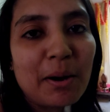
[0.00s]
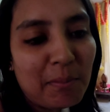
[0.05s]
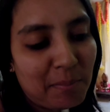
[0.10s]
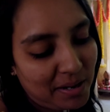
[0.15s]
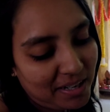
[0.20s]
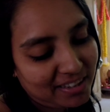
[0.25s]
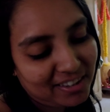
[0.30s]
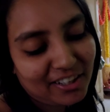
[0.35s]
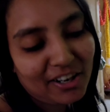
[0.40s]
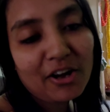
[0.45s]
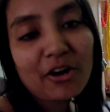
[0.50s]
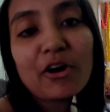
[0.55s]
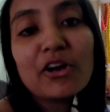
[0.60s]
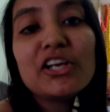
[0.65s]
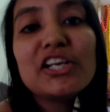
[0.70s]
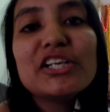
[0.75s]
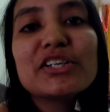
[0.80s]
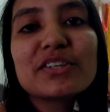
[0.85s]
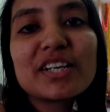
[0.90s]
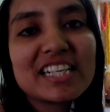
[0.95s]
हमारे तरह
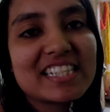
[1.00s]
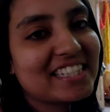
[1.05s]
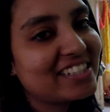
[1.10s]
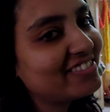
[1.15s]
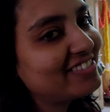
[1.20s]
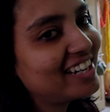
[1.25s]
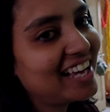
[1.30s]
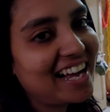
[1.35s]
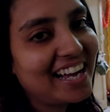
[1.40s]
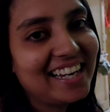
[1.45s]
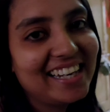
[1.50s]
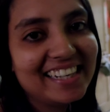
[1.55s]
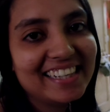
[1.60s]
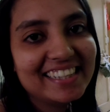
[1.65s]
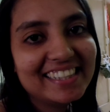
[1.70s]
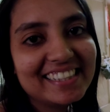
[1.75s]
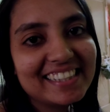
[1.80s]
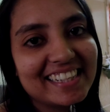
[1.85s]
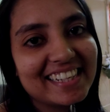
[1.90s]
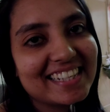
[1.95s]
कलयुग का जीवड़ा है
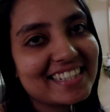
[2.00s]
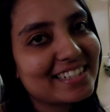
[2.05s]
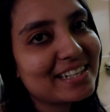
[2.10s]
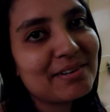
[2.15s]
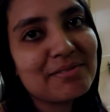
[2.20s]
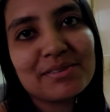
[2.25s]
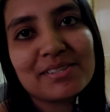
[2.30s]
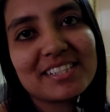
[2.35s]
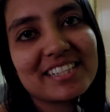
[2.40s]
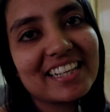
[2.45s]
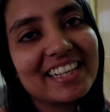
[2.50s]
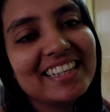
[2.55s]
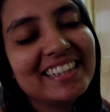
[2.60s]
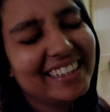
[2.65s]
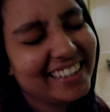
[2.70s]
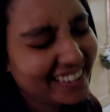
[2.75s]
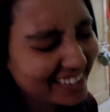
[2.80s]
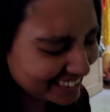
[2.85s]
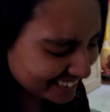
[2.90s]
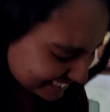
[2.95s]
कलयुग कलयुग